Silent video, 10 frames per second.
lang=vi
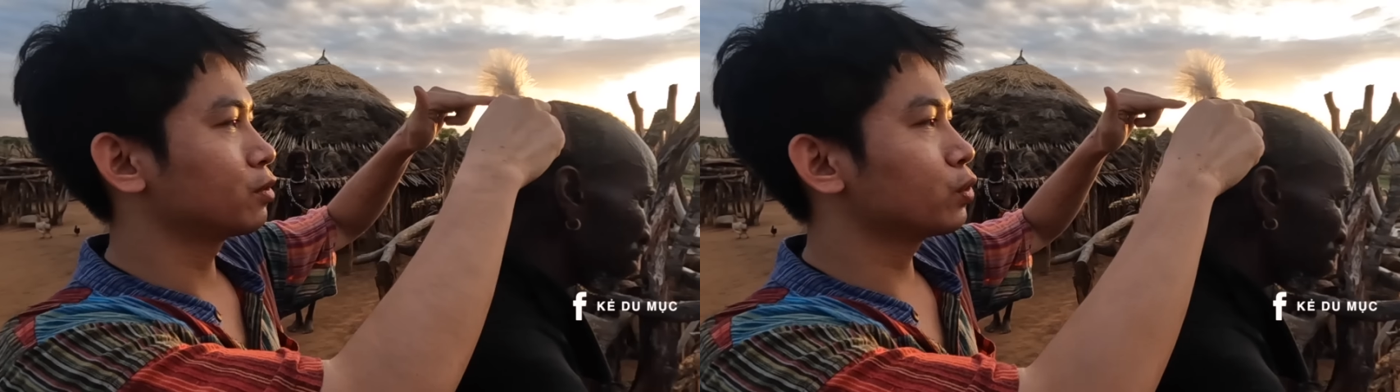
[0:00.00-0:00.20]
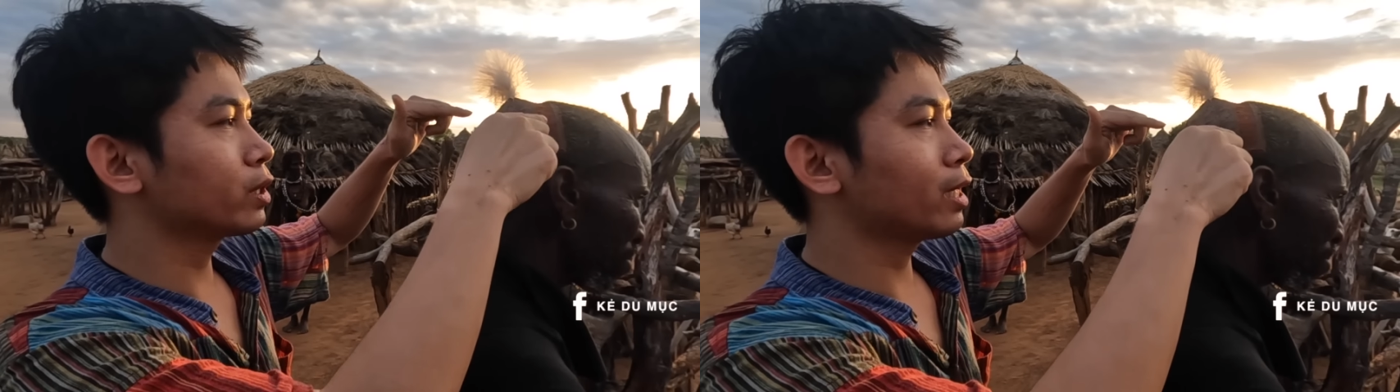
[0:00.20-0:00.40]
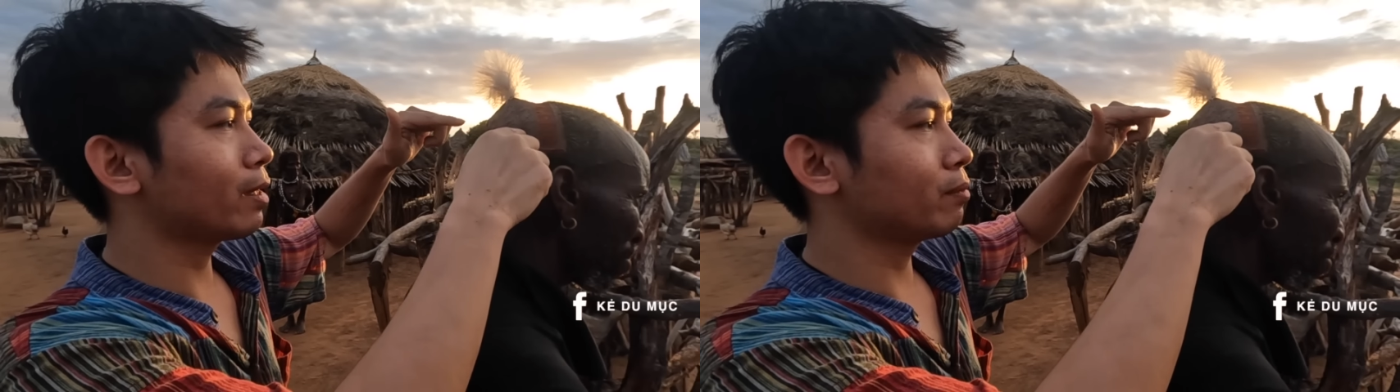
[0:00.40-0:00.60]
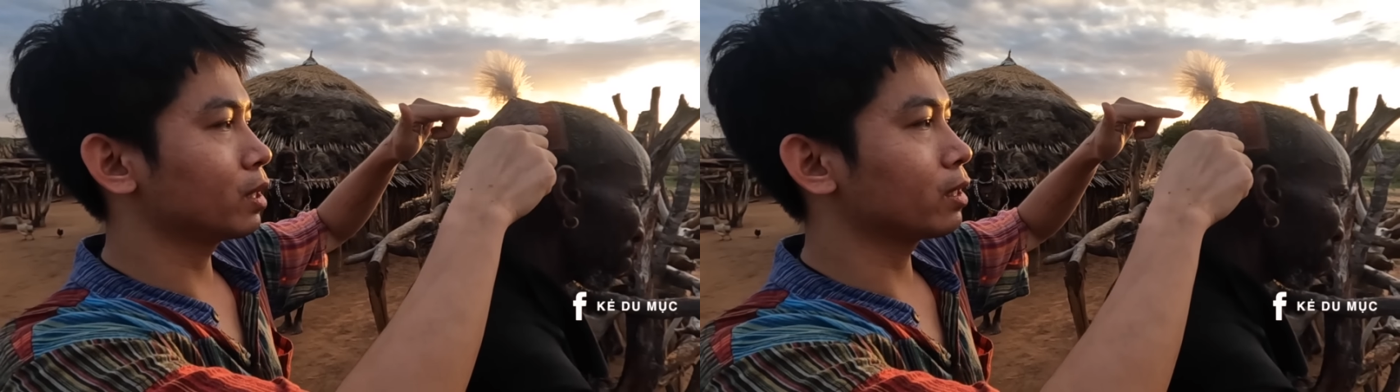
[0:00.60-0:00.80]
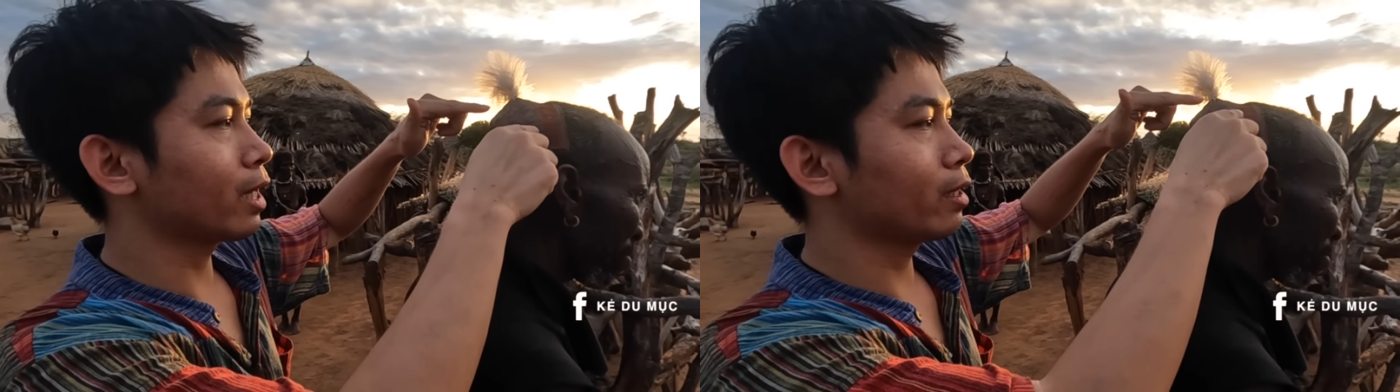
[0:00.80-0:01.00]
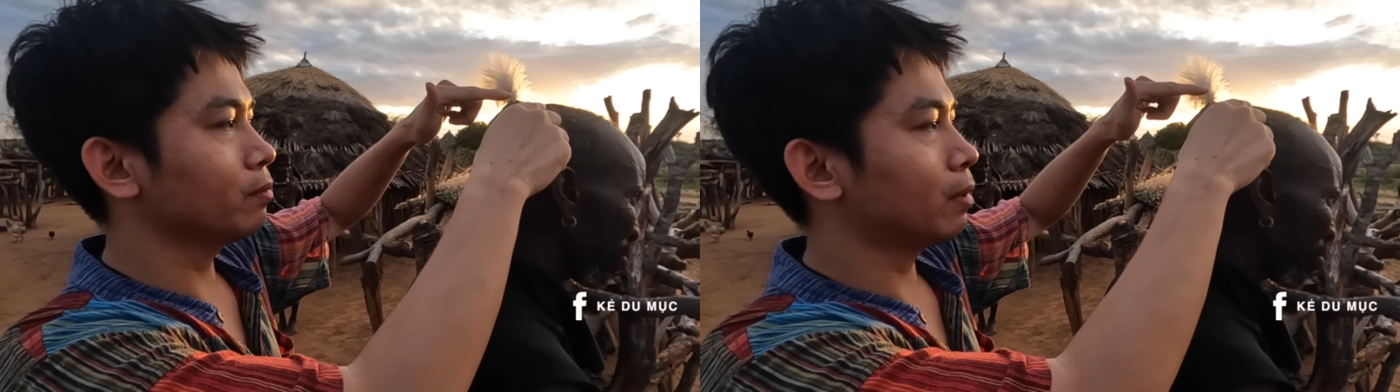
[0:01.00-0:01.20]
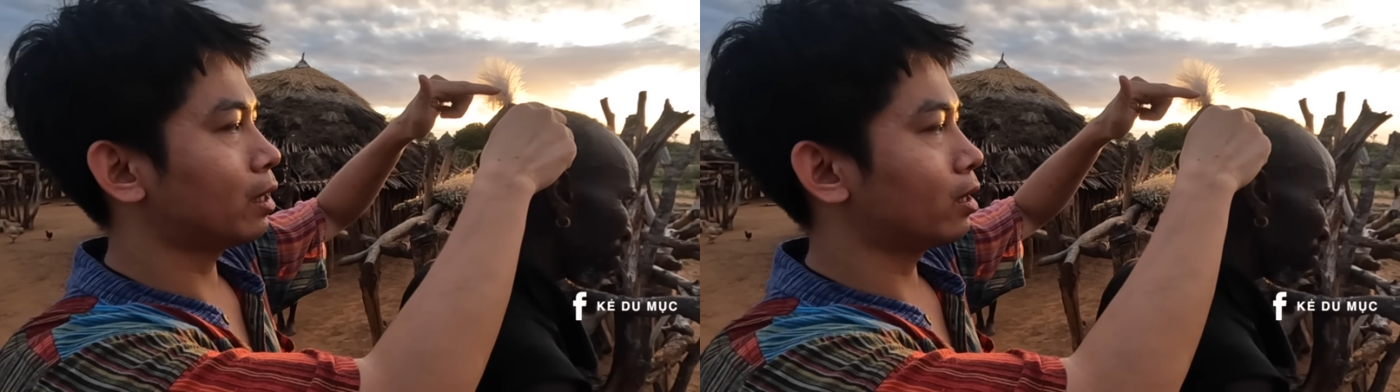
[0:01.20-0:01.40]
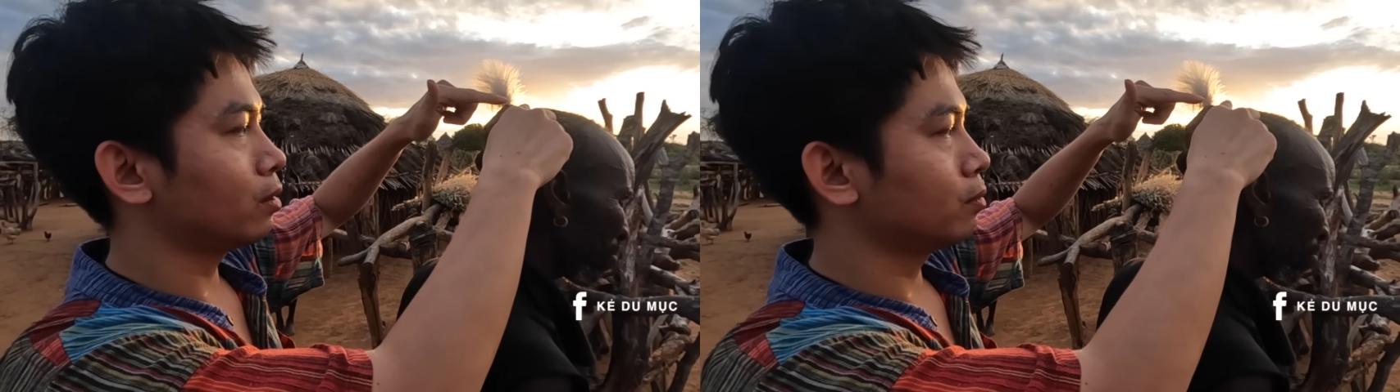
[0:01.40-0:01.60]
chú sẽ làm những cái
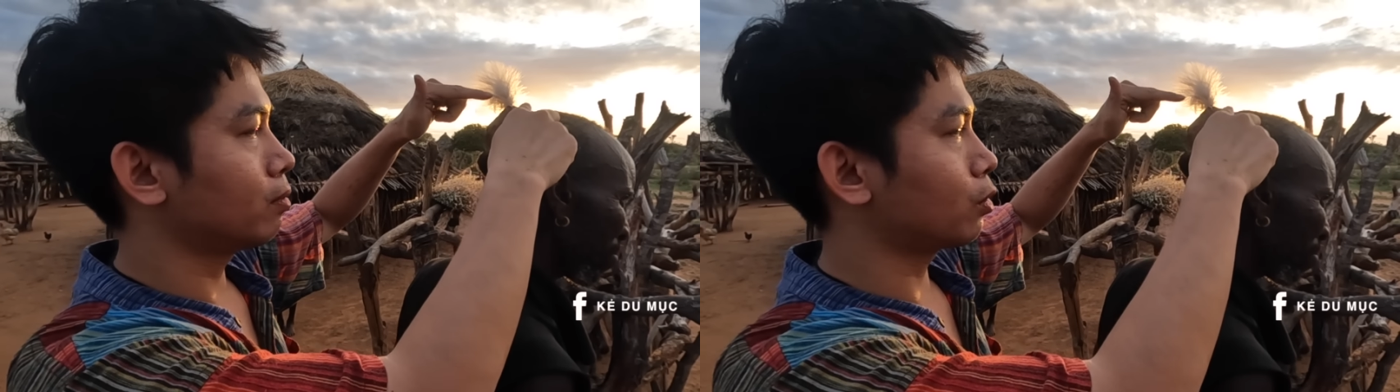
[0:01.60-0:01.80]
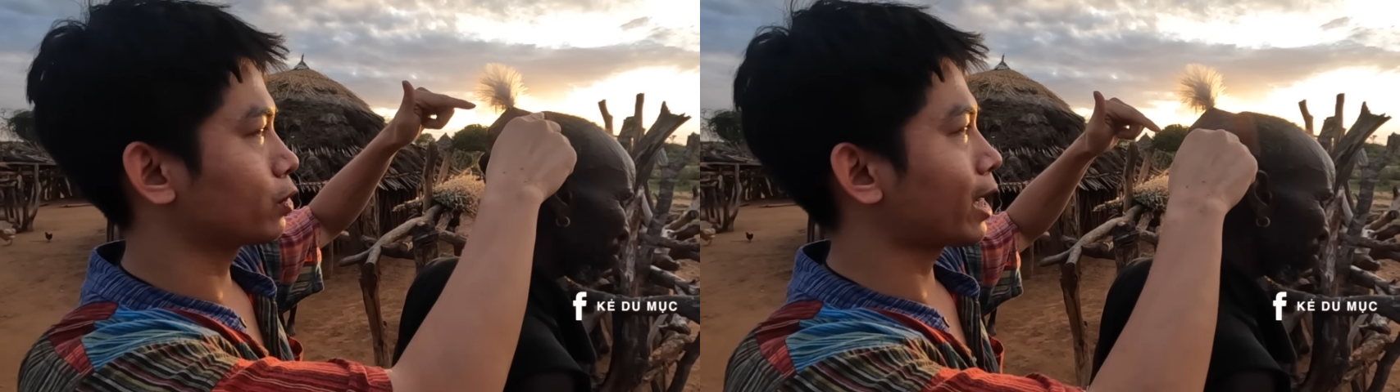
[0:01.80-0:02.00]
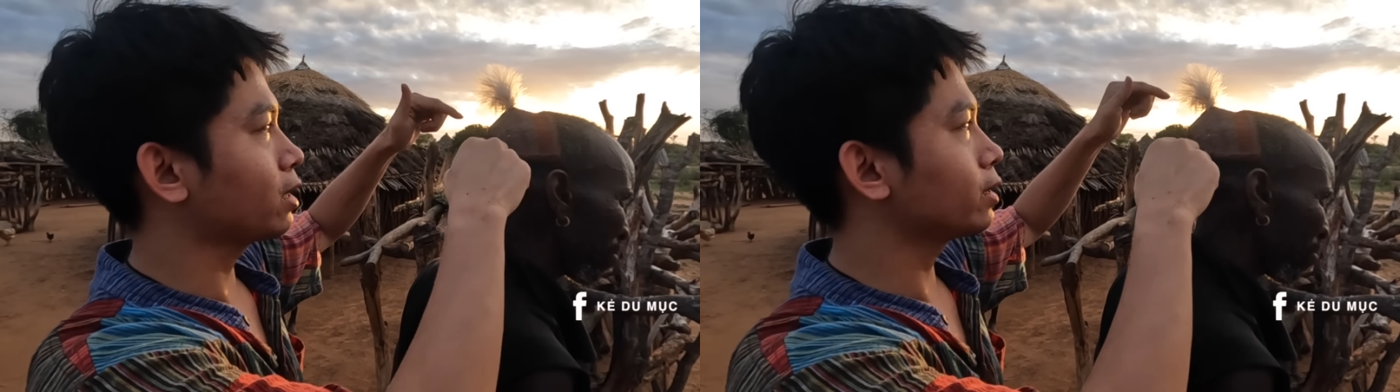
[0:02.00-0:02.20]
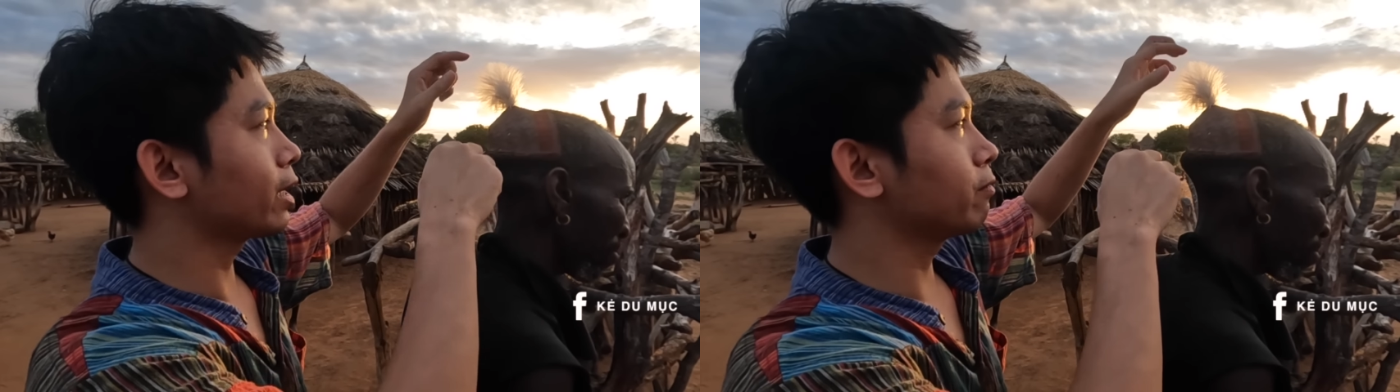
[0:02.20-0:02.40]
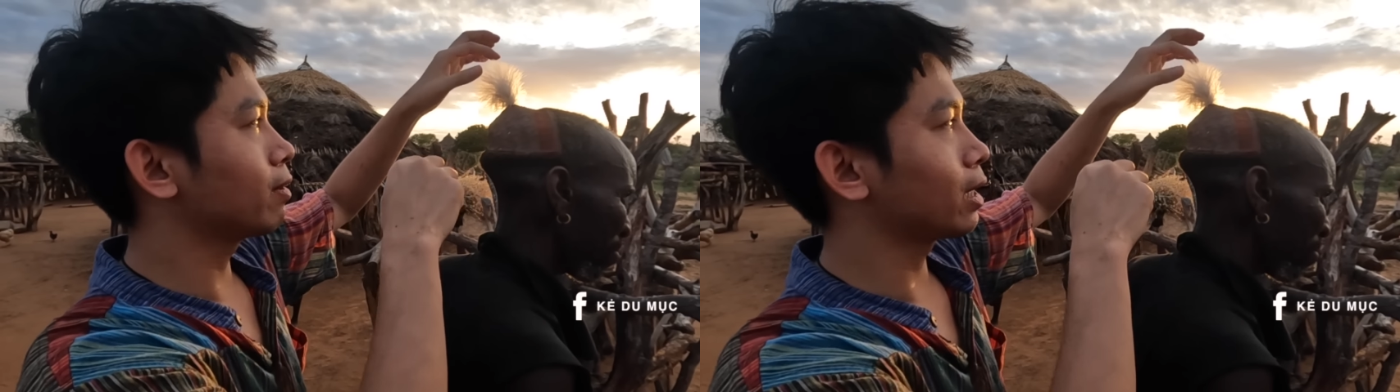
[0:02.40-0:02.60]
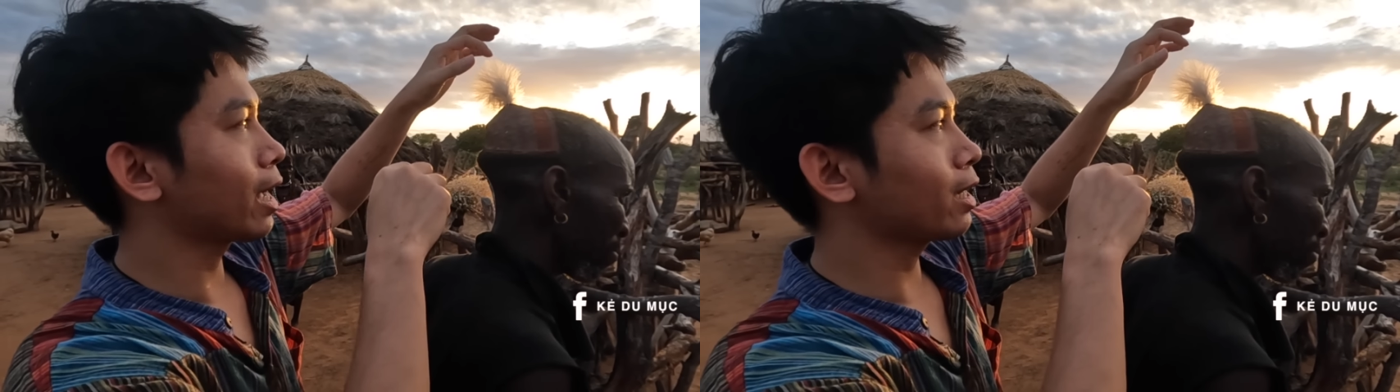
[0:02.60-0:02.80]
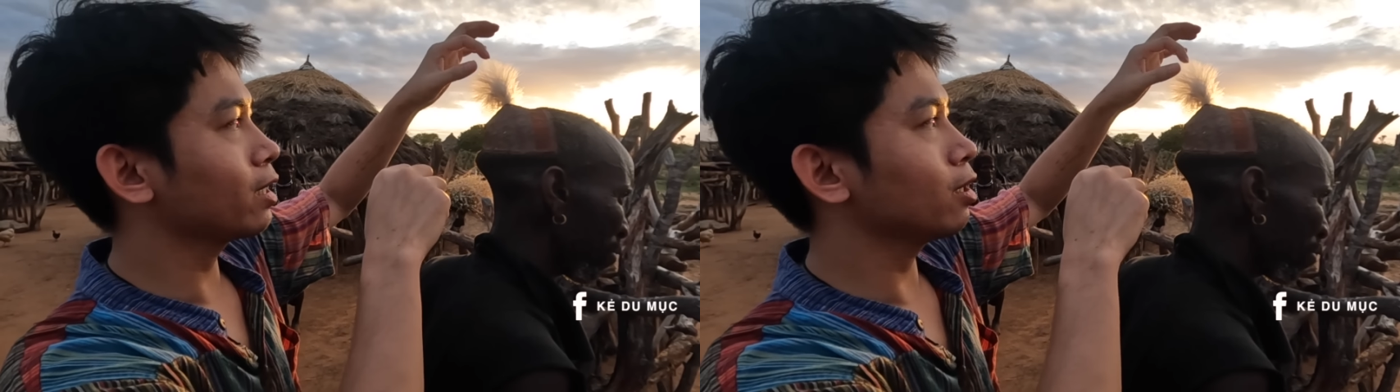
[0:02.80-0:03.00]
mà màu trắng như này và gắn cái